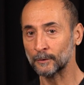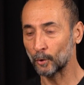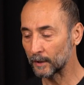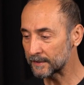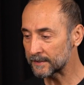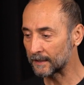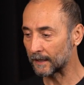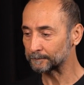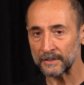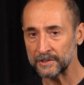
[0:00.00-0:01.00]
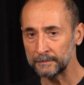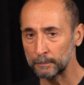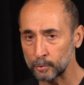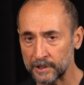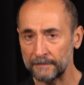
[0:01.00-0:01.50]
Dolayısıyla
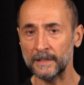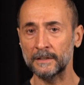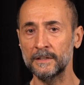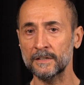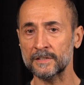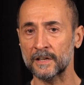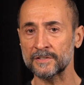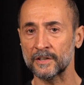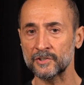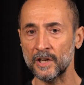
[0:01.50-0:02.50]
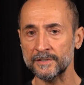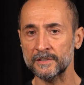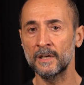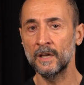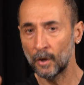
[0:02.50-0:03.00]
şimdi bu çevikliği nasıl kazanacağız?
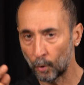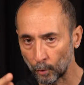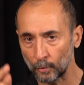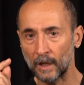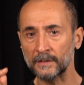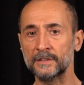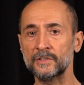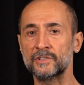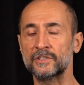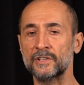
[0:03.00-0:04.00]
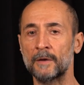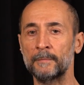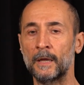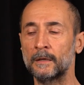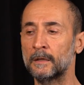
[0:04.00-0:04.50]
Onun altını çizeceğim ben.